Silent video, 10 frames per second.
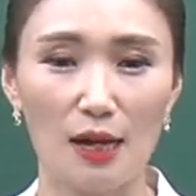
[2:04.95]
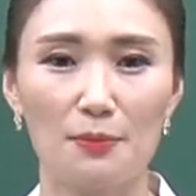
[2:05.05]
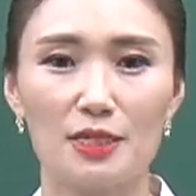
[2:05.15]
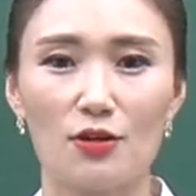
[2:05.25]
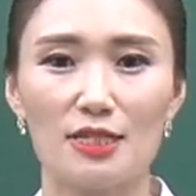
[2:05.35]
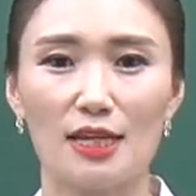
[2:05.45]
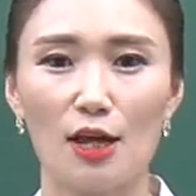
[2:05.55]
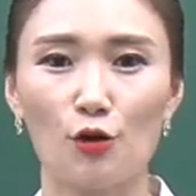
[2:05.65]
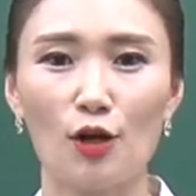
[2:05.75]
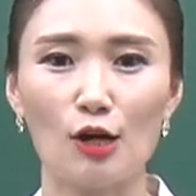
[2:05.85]
비서직의
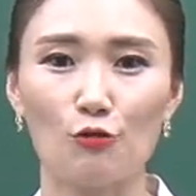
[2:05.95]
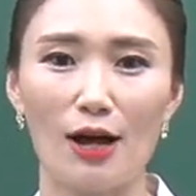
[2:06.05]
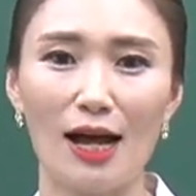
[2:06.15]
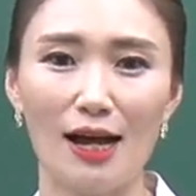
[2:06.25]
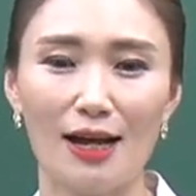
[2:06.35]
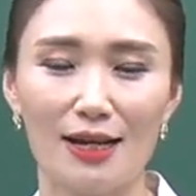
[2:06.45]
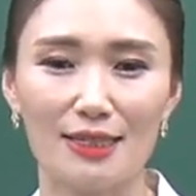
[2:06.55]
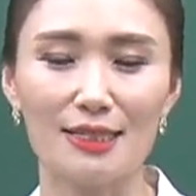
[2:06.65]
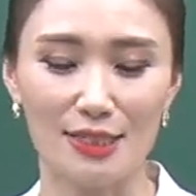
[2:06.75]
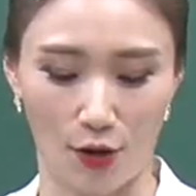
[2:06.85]
현황과
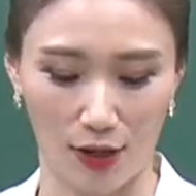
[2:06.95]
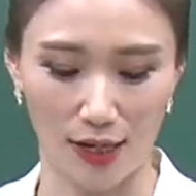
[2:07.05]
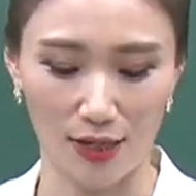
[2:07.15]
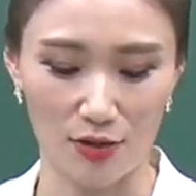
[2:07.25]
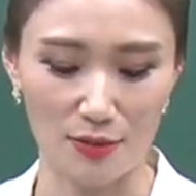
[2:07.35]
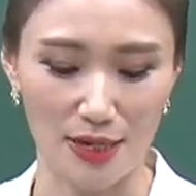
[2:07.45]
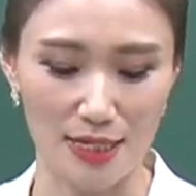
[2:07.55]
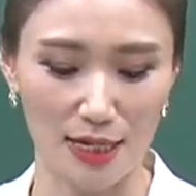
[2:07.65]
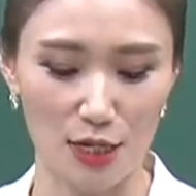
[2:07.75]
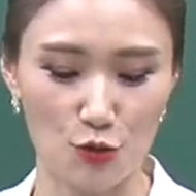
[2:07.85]
특성, 역시
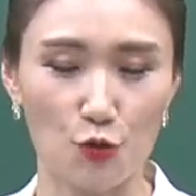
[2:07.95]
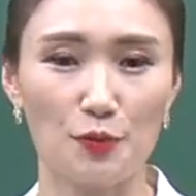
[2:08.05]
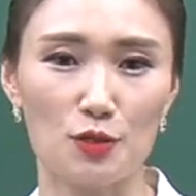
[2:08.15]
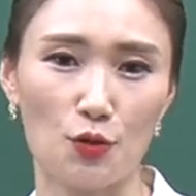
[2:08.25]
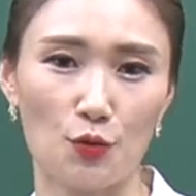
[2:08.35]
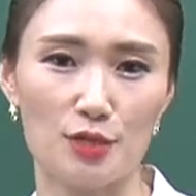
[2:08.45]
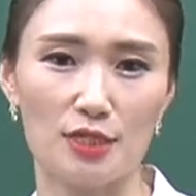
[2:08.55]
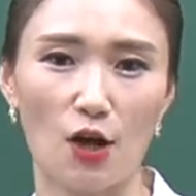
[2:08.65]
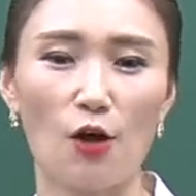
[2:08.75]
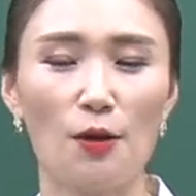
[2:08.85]
마찬가지로
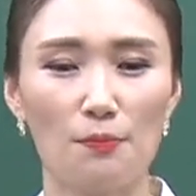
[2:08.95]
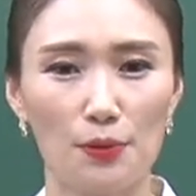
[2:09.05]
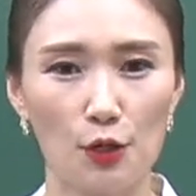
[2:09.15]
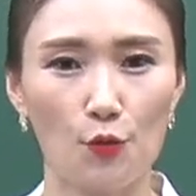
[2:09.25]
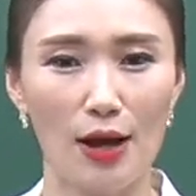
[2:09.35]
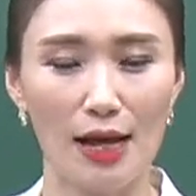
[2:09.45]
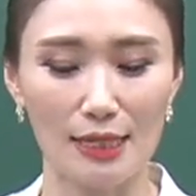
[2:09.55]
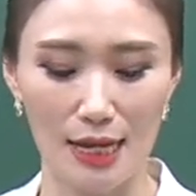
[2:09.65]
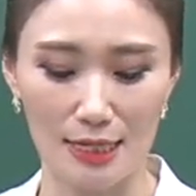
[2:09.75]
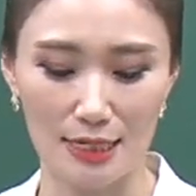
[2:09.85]
비서로서 필요한
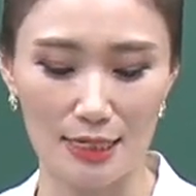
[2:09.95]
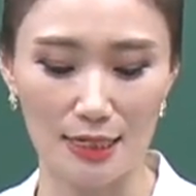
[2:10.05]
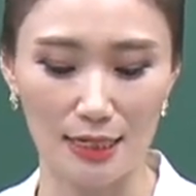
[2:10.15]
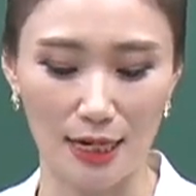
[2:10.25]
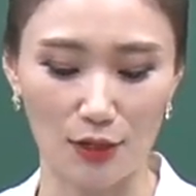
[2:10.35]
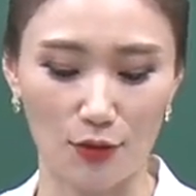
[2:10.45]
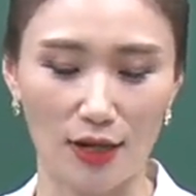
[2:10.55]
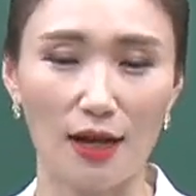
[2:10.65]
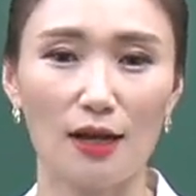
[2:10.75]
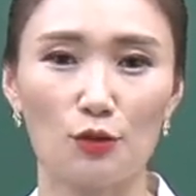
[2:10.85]

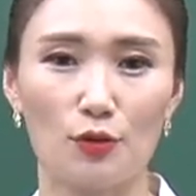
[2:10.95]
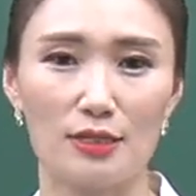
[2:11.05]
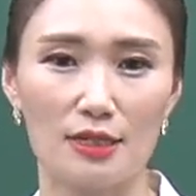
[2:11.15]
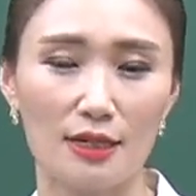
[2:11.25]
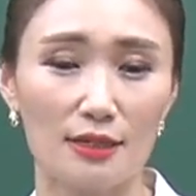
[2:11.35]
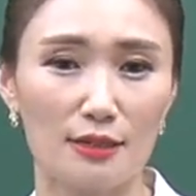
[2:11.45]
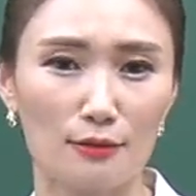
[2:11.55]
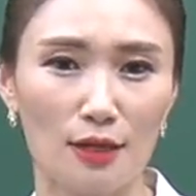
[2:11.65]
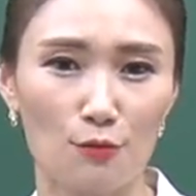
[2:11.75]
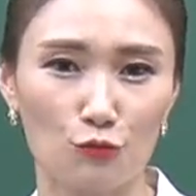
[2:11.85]
지식이라던가 또한
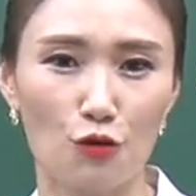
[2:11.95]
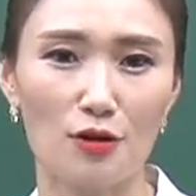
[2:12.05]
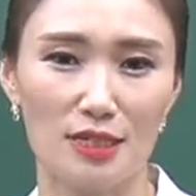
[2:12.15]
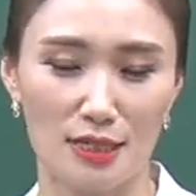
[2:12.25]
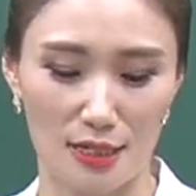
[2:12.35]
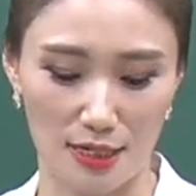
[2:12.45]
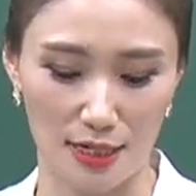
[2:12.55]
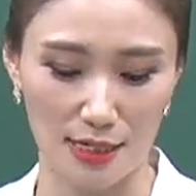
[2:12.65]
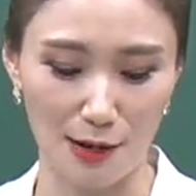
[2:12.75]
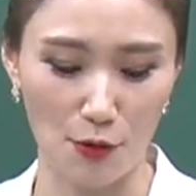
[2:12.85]
스킬들은 무엇이
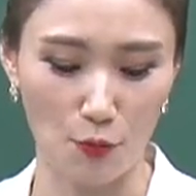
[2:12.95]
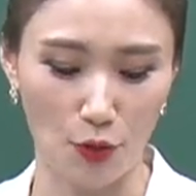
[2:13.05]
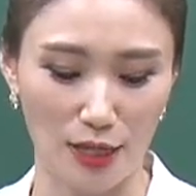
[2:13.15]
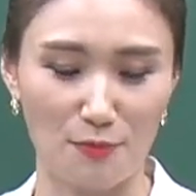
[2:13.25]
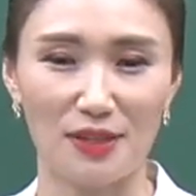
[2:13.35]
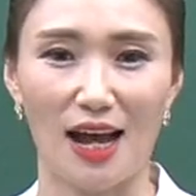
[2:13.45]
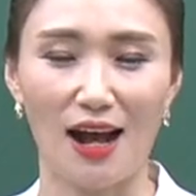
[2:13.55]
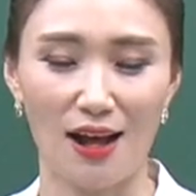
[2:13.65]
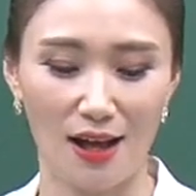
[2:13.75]
있는지를 살펴보게 됩니다.